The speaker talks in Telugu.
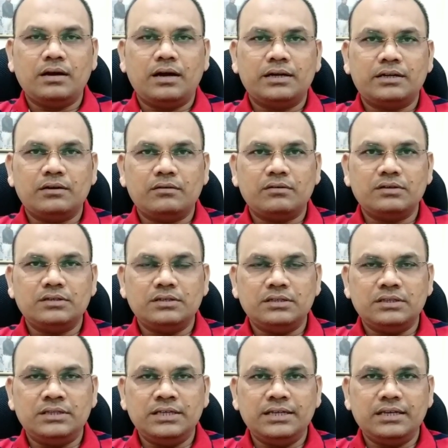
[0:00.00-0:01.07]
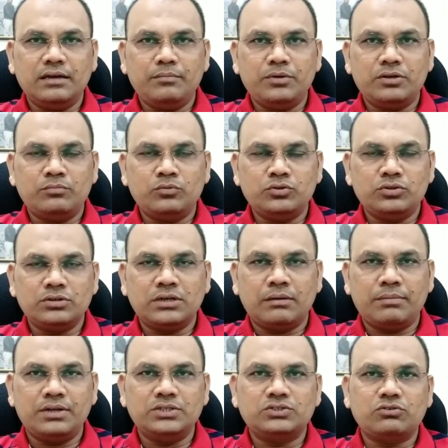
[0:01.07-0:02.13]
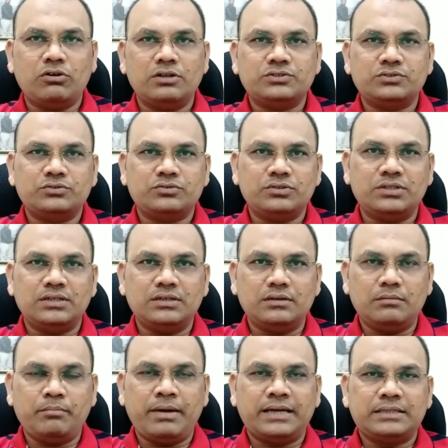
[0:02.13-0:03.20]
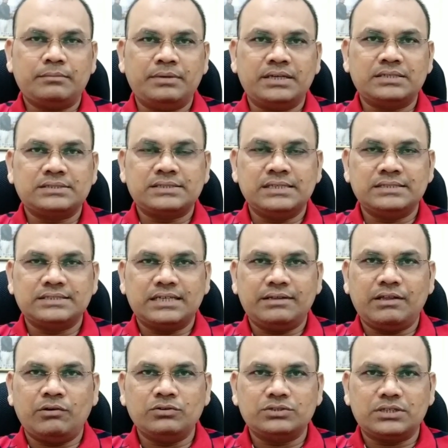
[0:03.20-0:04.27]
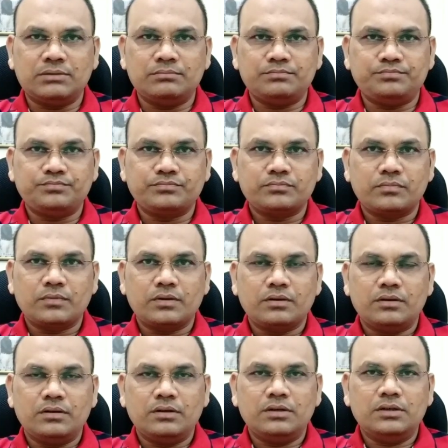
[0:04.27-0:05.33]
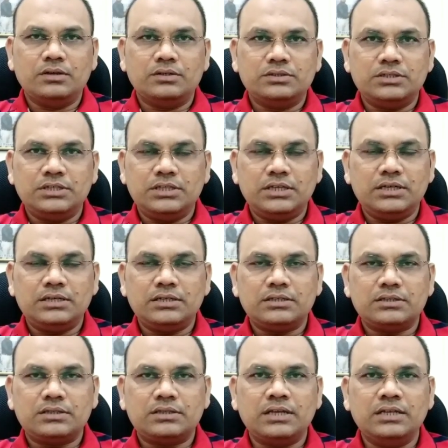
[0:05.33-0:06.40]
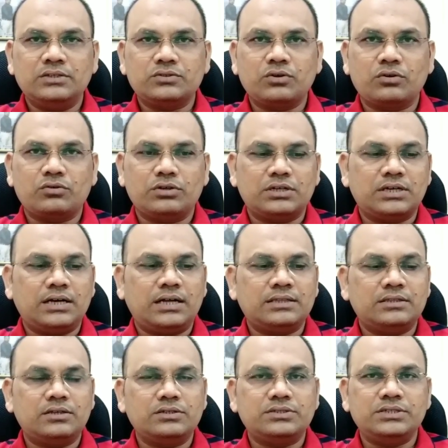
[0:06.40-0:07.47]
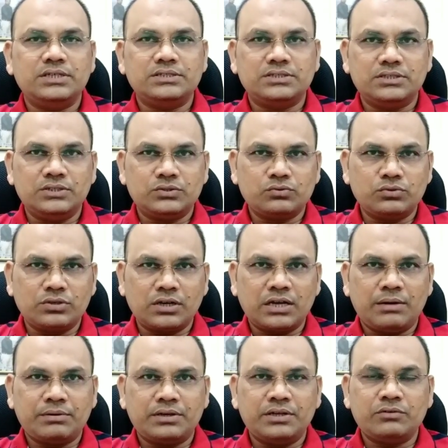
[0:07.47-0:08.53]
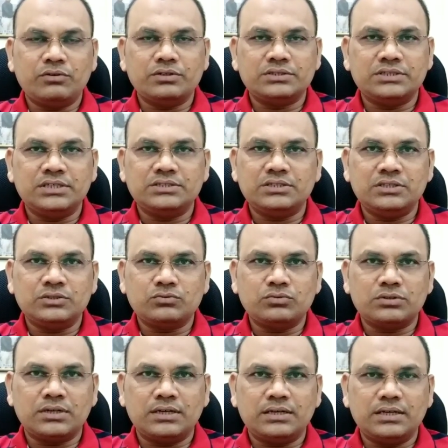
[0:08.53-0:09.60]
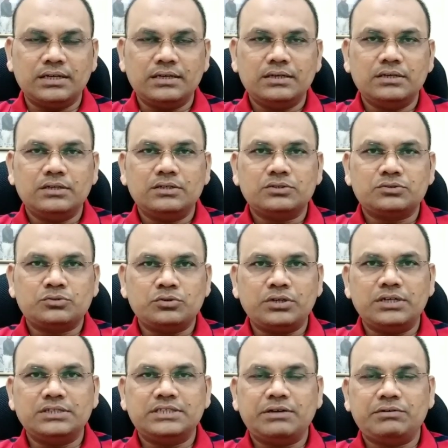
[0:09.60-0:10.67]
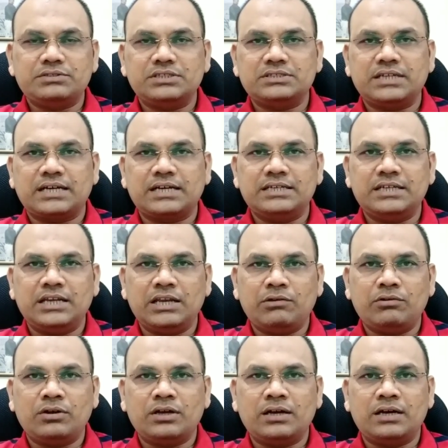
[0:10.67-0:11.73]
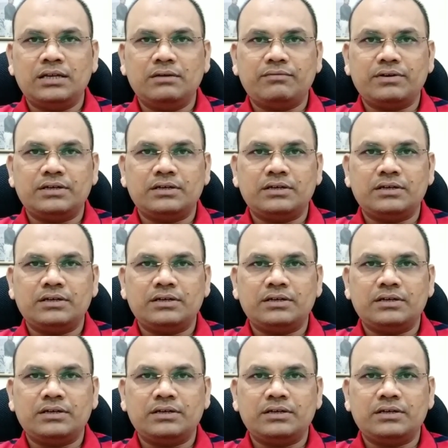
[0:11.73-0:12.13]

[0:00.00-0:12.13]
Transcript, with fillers: అంటే దీన్నే మీరు ముందు గమనించుకోవాల్సి ఉంటుంది మ్యాథమెటిక్స్ స్కిల్స్ అనేది అవసరం ఇది తెలుసుకోకుండా అందరూ సిఎస్సి తీసుకుంటారు కాబట్టి నేను కూడా సిఎస్సి తీసుకుంటాను అంటే స్టూడెంట్సే వచ్చి సెకండ్ ఇయర్ లెవెల్లో కానీ